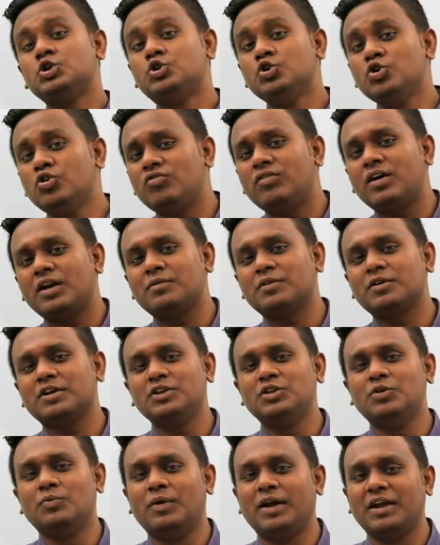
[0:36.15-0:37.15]
ডু ভার্বও
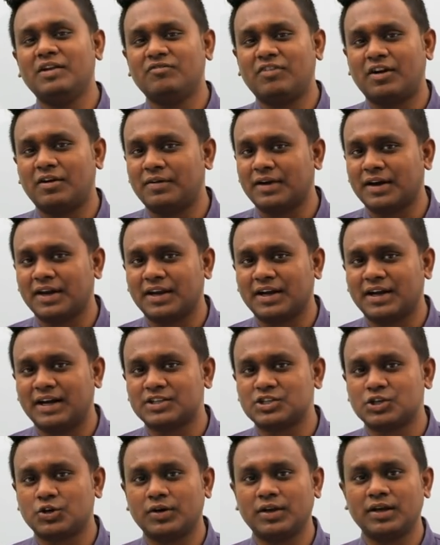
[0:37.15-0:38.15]
কিন্তু মেইন ভার্ব আকারে
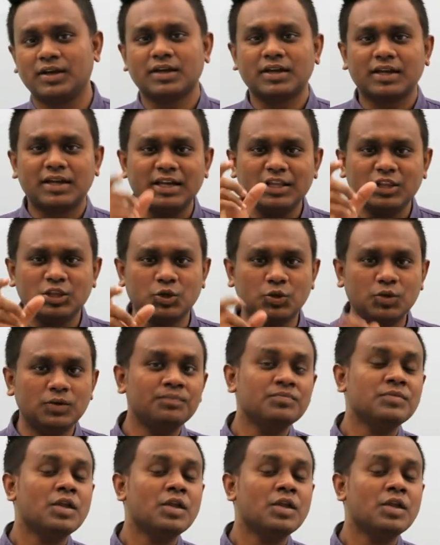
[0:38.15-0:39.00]
কাজ করে কিন্তু